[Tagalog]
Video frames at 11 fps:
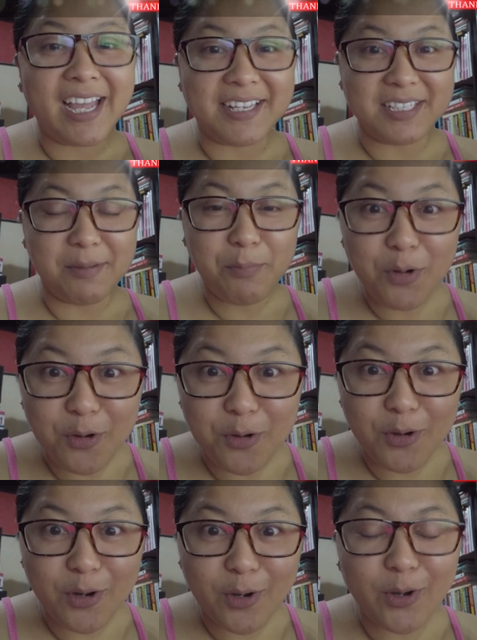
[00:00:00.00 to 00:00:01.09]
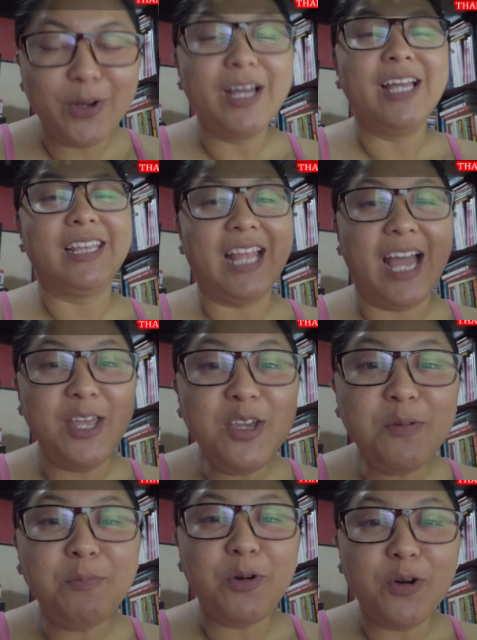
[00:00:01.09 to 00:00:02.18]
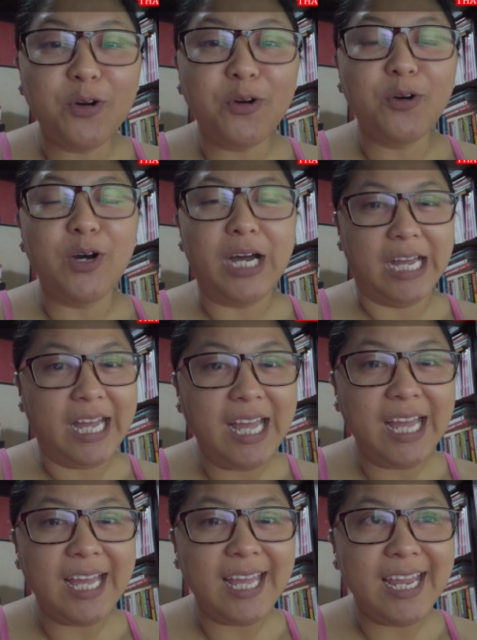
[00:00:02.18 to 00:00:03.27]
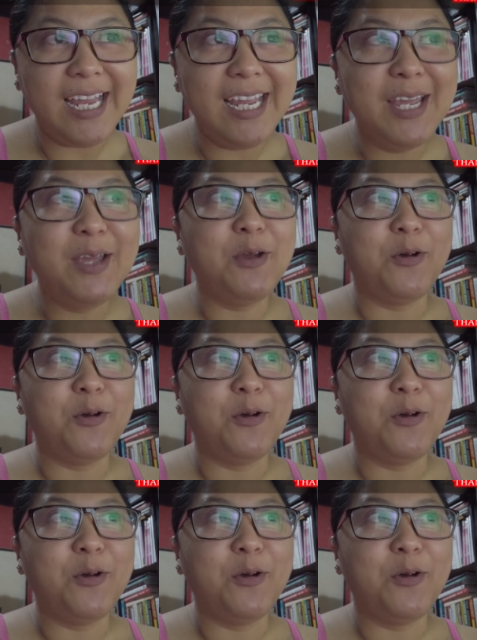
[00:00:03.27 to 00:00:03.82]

Kasi po, tayo po ay